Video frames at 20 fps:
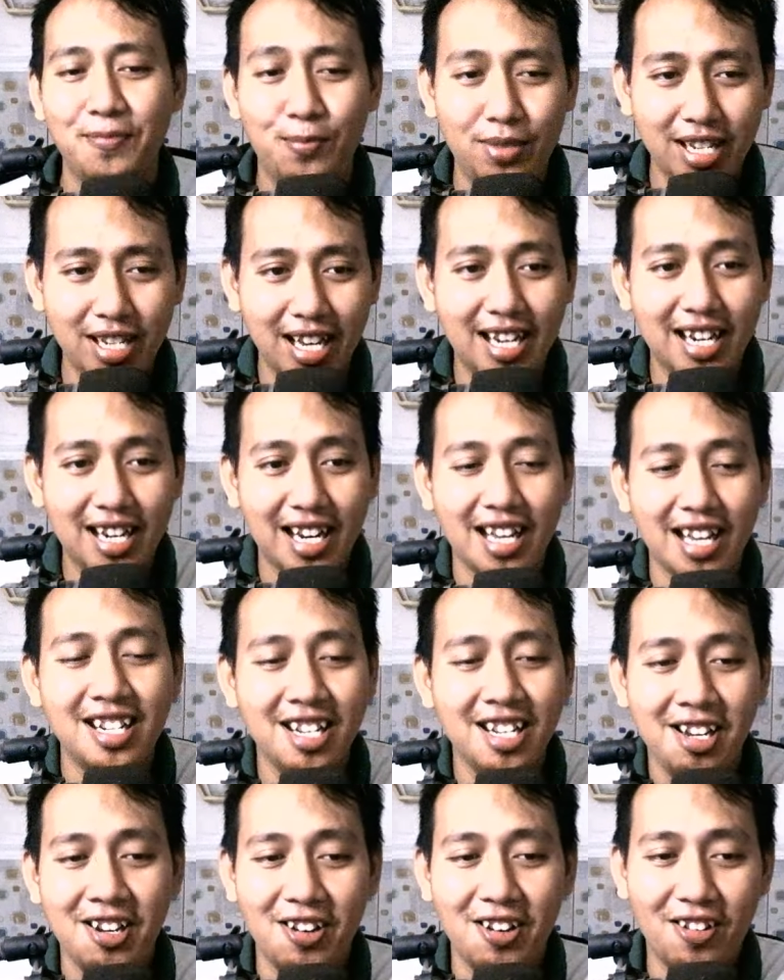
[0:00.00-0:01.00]
biarkan
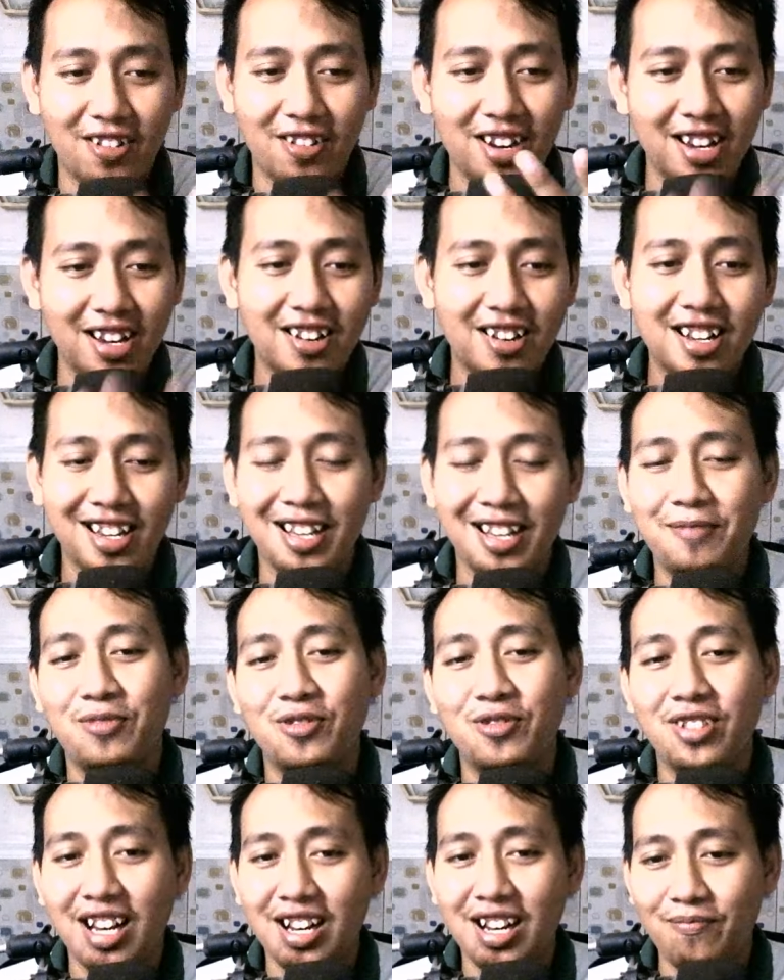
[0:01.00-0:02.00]
orang-orang yang
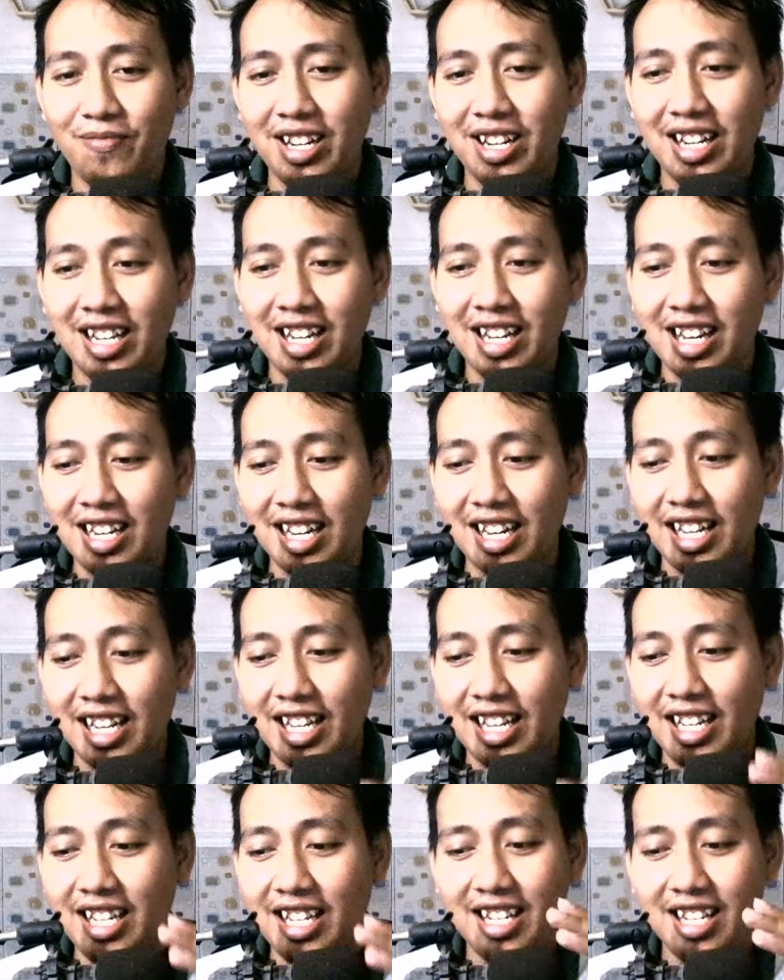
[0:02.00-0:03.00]
punya kepentingan
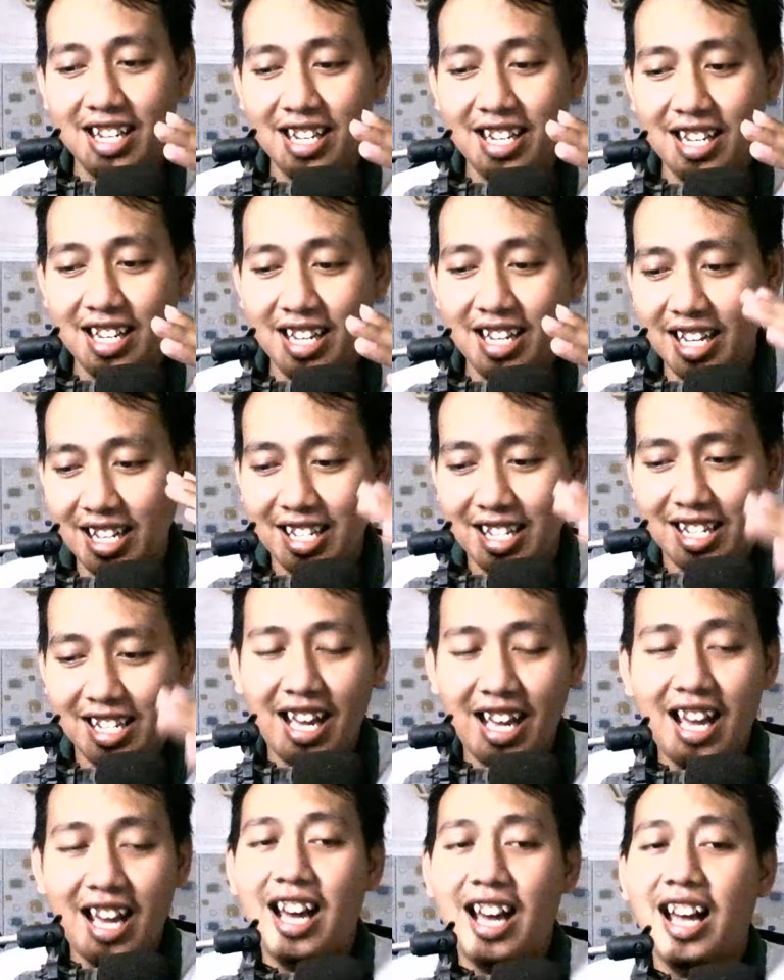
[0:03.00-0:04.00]
ini di
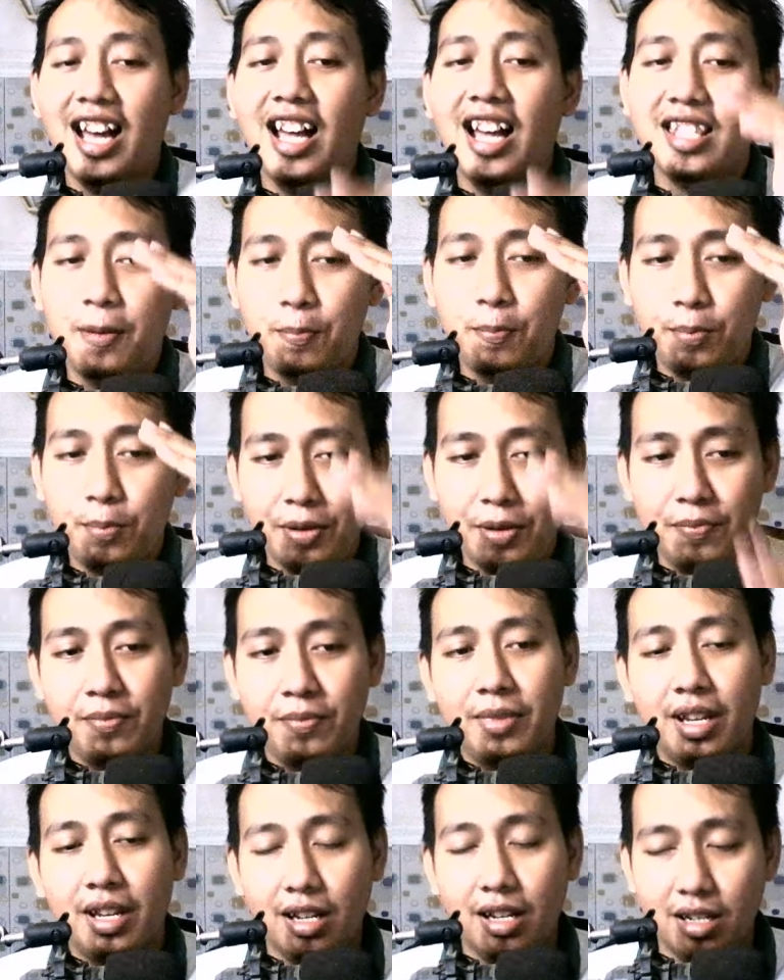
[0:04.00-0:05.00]
saat pem,
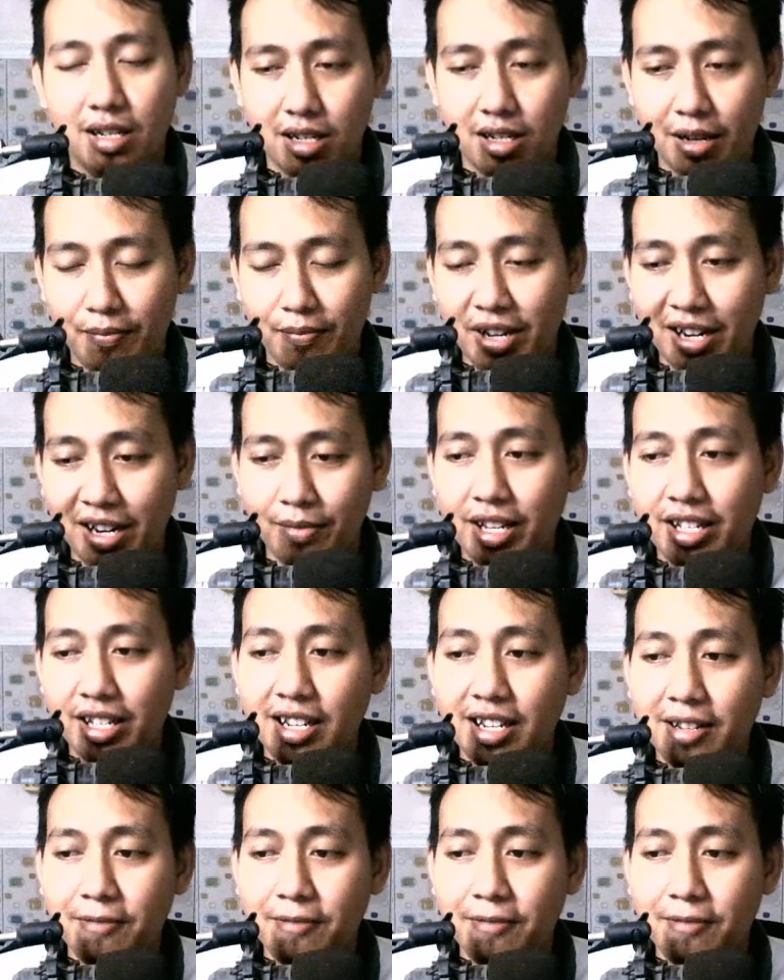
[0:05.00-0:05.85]
e, apa namanya